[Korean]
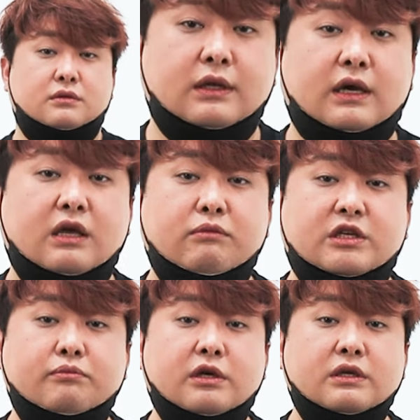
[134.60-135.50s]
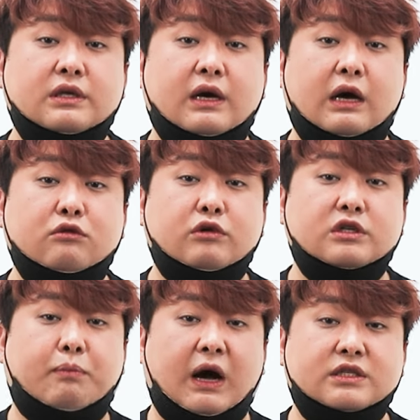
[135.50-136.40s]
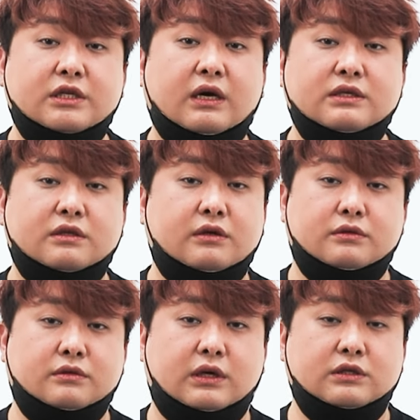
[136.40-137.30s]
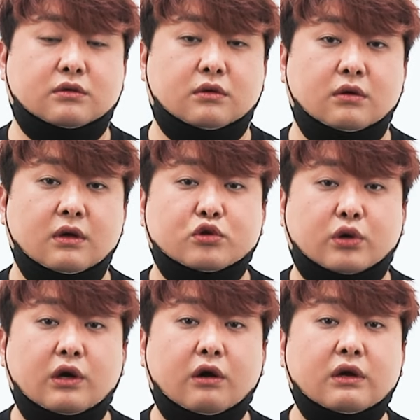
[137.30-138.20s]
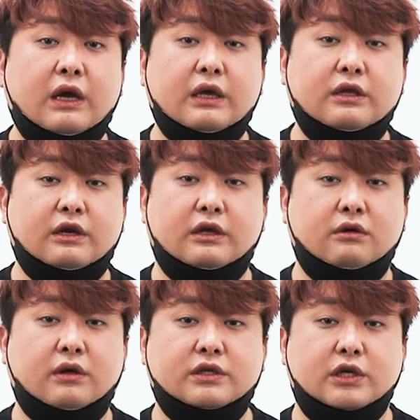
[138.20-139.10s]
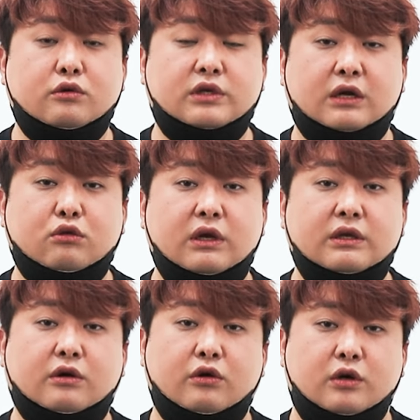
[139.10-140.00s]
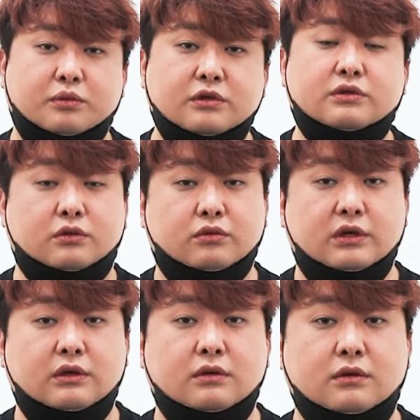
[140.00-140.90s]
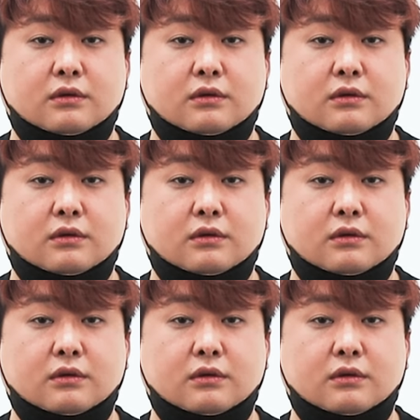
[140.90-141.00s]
게다가 이미 십 년 이상 항구에서 방치당한 상태였어가지고 뭐 전력 라인이나 이런 게 제대로 작동하는 게 거의 없었을 정도예요.